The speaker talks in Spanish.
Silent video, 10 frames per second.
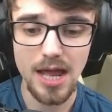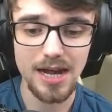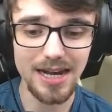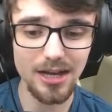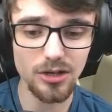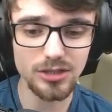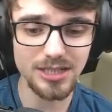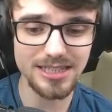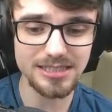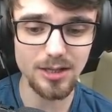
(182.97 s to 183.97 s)
Rango
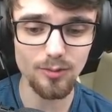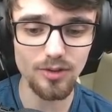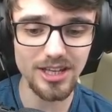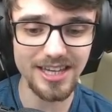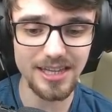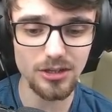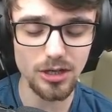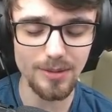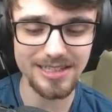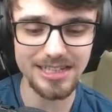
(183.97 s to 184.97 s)
3 inflige daño
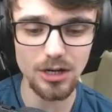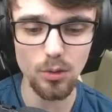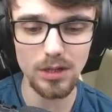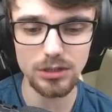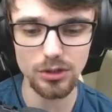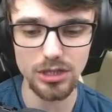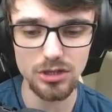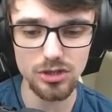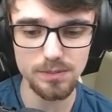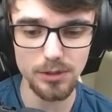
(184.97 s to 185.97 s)
equivalente al
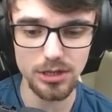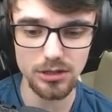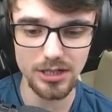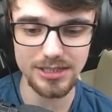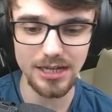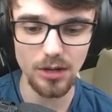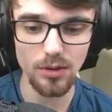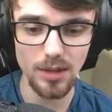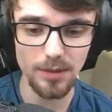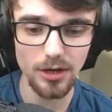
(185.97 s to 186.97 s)
400% de ataque a un
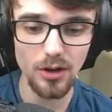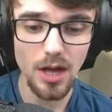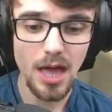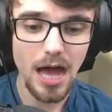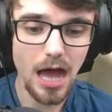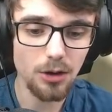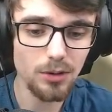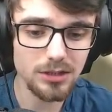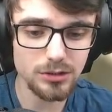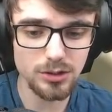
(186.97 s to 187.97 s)
enemigo,
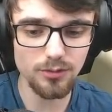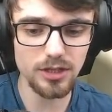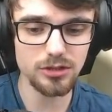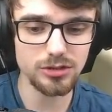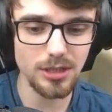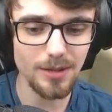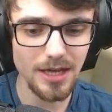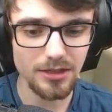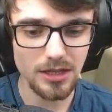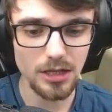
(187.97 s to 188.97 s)
anula todos los efectos de
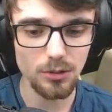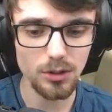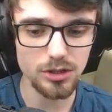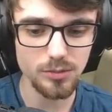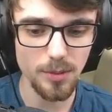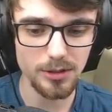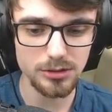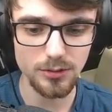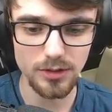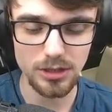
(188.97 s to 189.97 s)
habilidad, incluidos los
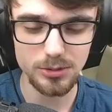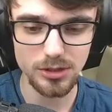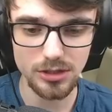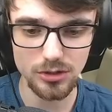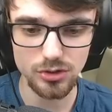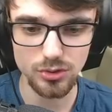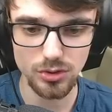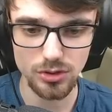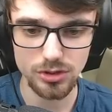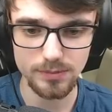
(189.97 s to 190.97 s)
movimientos definitivos durante dos
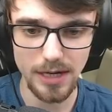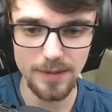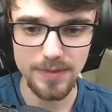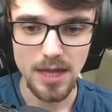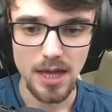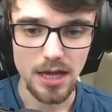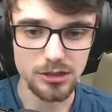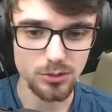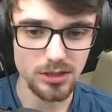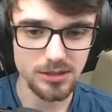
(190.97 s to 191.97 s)
turnos, ¿vale?
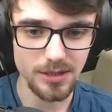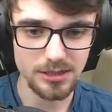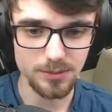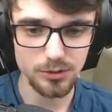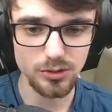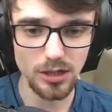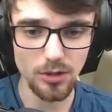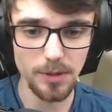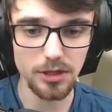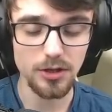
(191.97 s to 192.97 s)
Excluidas las habilidades de postura y
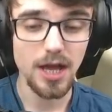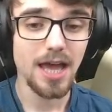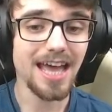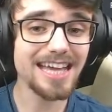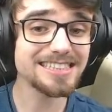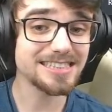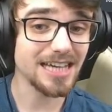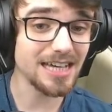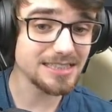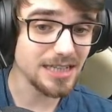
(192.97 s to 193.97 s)
recuperación.
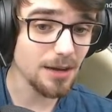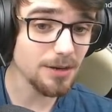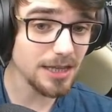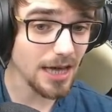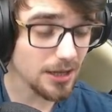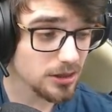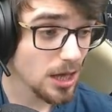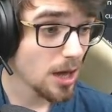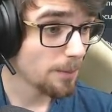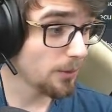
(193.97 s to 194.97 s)
Esta es la habilidad
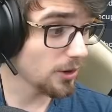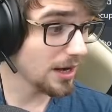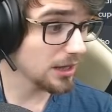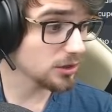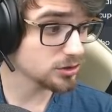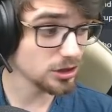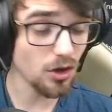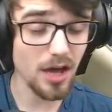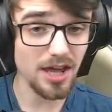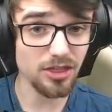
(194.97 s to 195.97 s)
por la que os
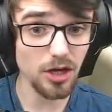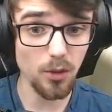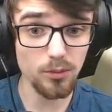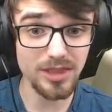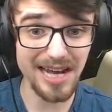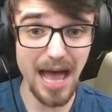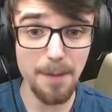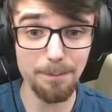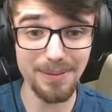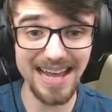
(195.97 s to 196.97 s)
digo que hace counter
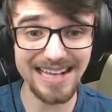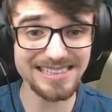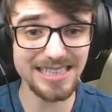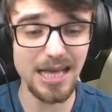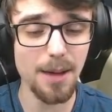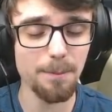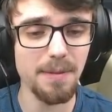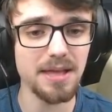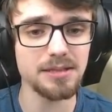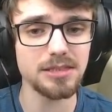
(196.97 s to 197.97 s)
a
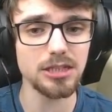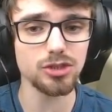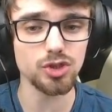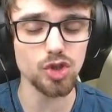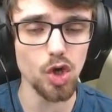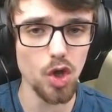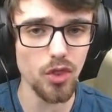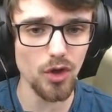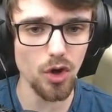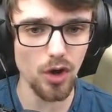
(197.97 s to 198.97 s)
prácticamente
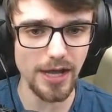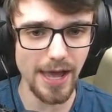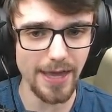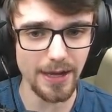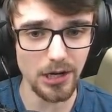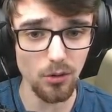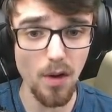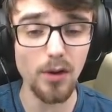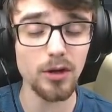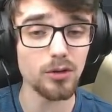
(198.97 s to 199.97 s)
todo lo que hay en el
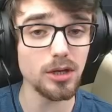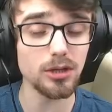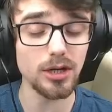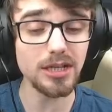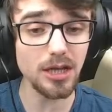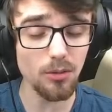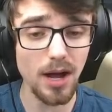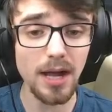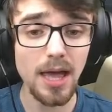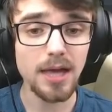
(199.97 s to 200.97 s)
juego, incluido el de
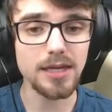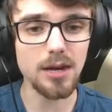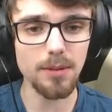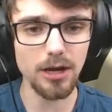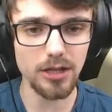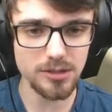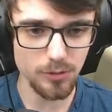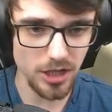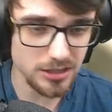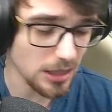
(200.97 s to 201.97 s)
One y el Meliodas
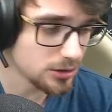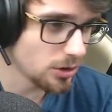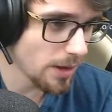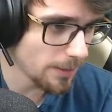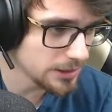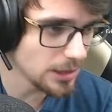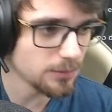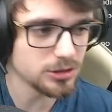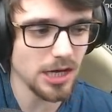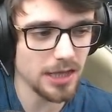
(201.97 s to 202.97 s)
Modas Alto Obviamente hay
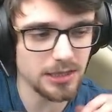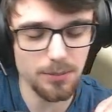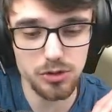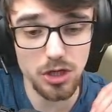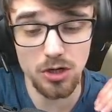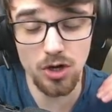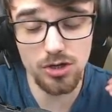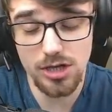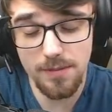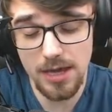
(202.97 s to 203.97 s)
mucha gente pues que no lo
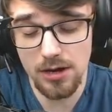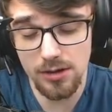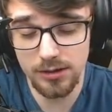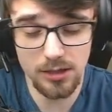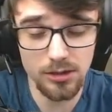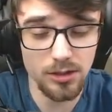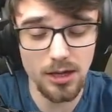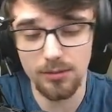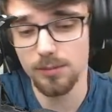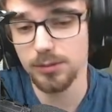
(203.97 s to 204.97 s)
sabía, no lo entendió y
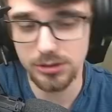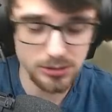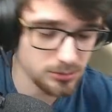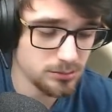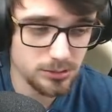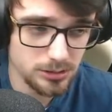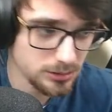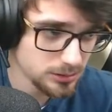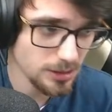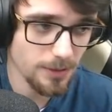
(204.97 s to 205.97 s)
habló pues sin,
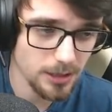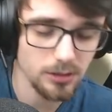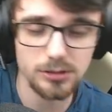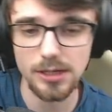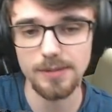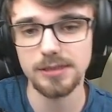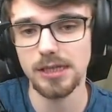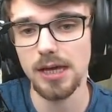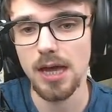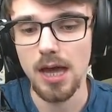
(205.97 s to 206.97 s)
saberlo, ¿sabes?
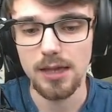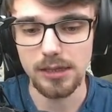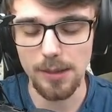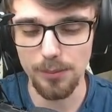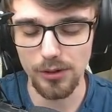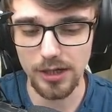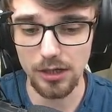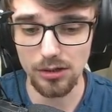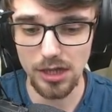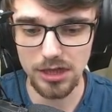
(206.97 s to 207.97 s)
De, de por qué
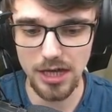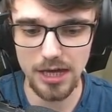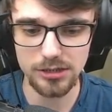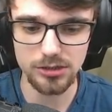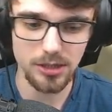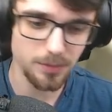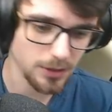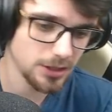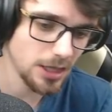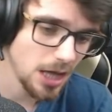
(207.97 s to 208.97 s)
yo decía eso, ¿sabes?
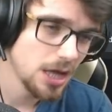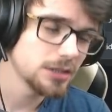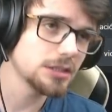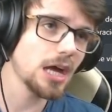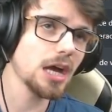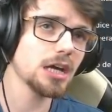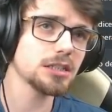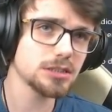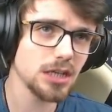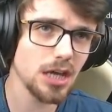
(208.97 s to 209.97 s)
Porque decía, Y tan
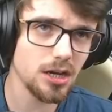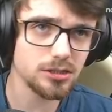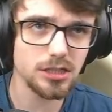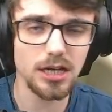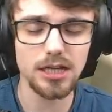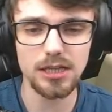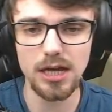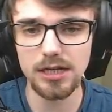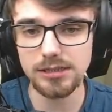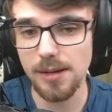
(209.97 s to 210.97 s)
es que no sé qué
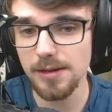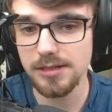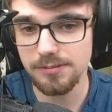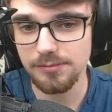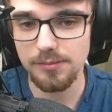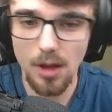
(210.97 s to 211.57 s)
tal, ¿sabes?